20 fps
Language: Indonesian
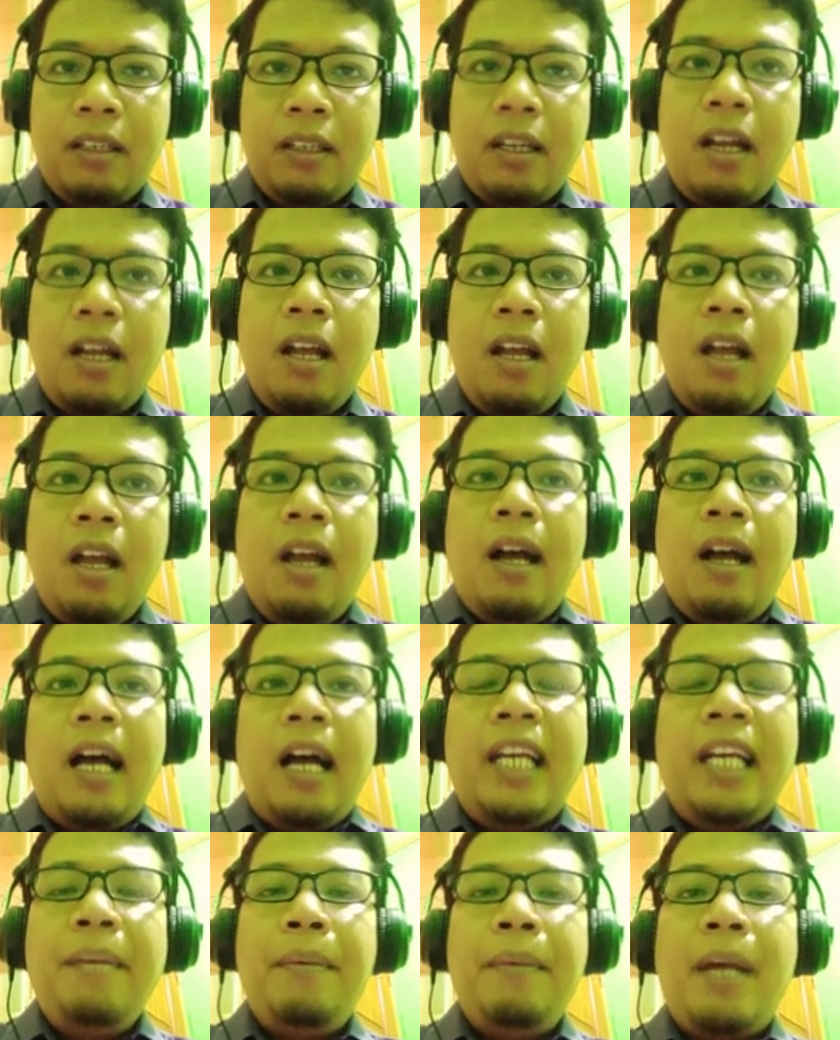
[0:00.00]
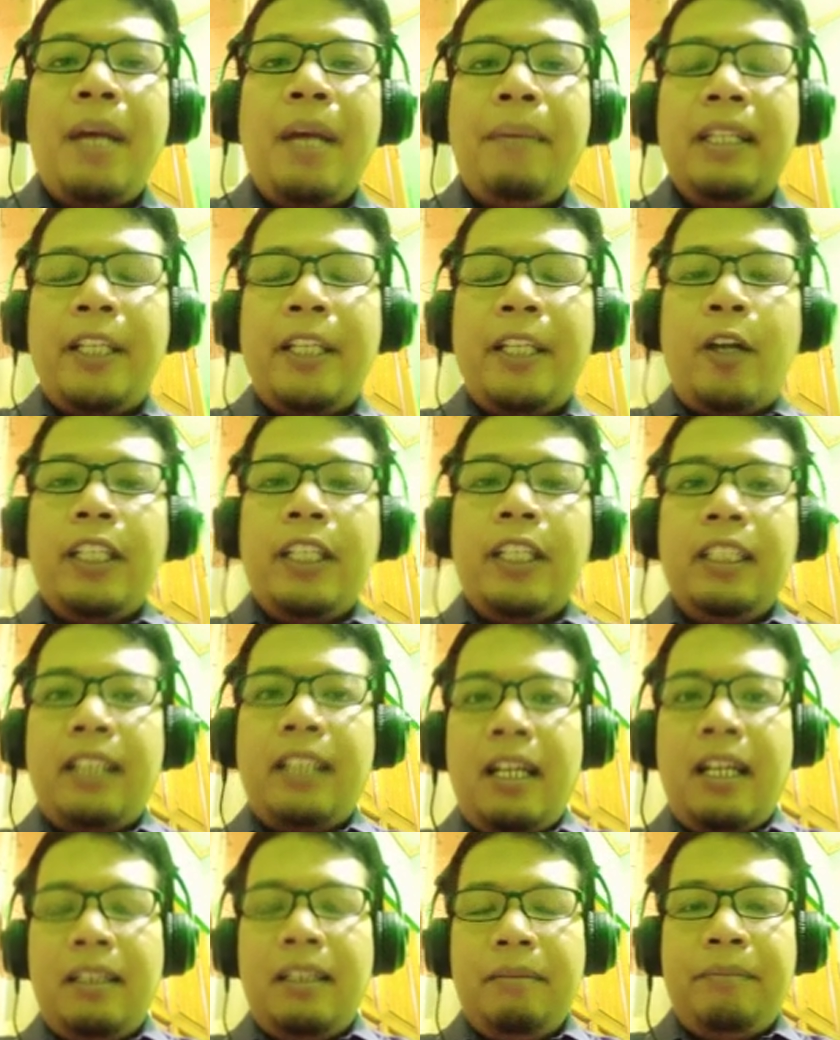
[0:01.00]
Nah, ada beberapa teori
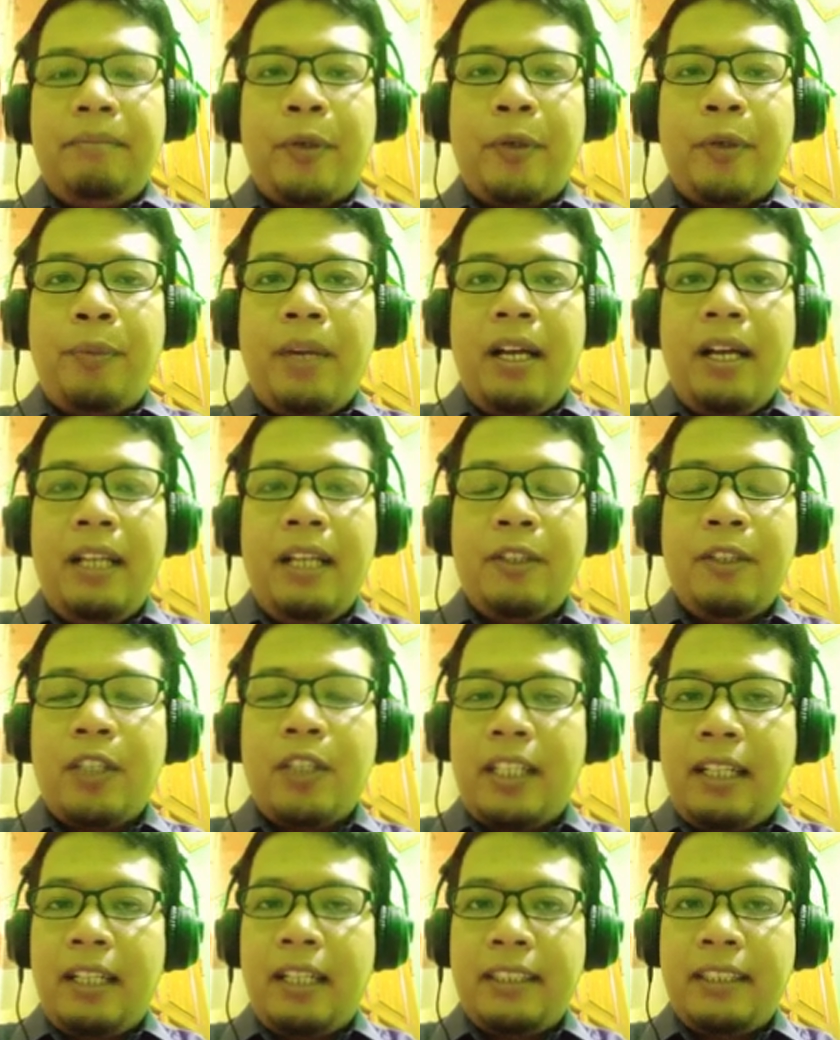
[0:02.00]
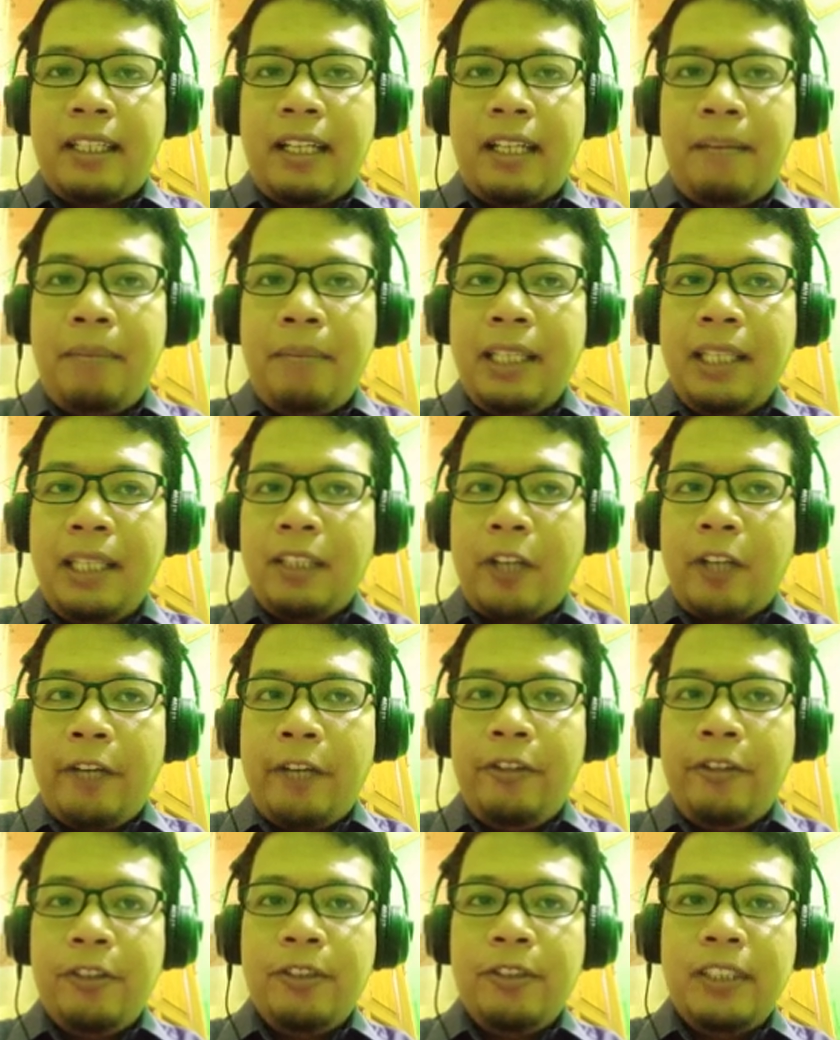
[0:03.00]
tentang perubahan sosial secara lambat atau
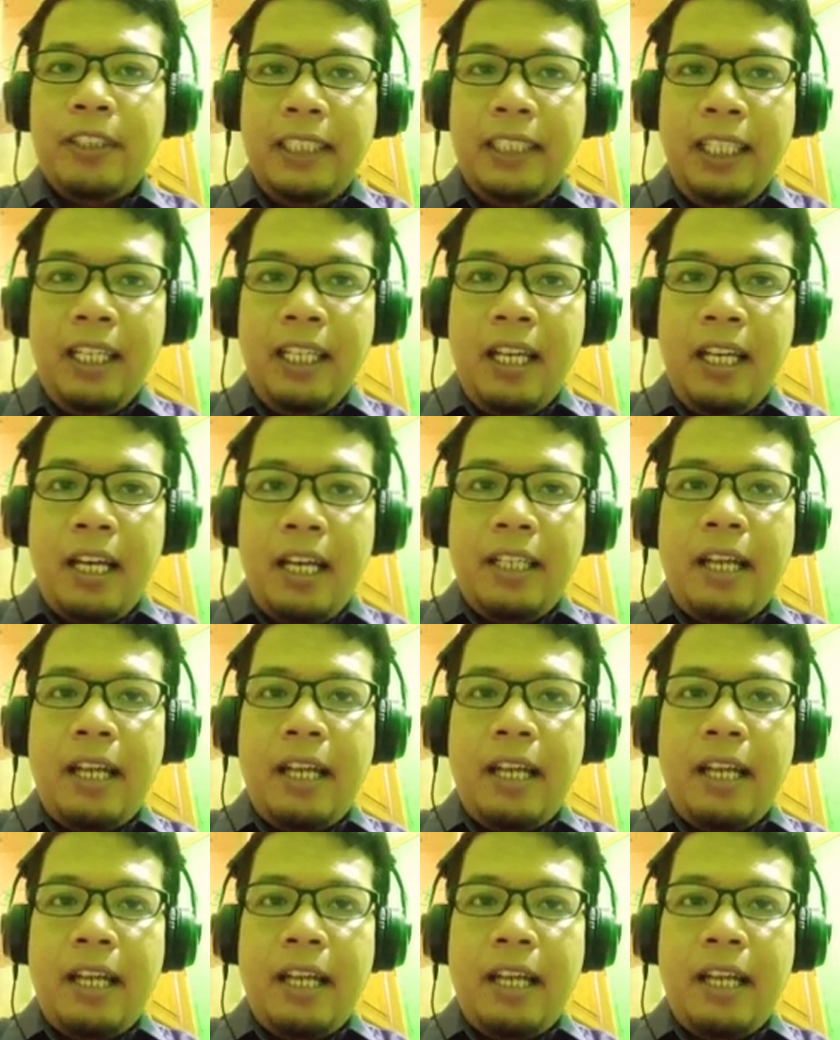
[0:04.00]
evolusi.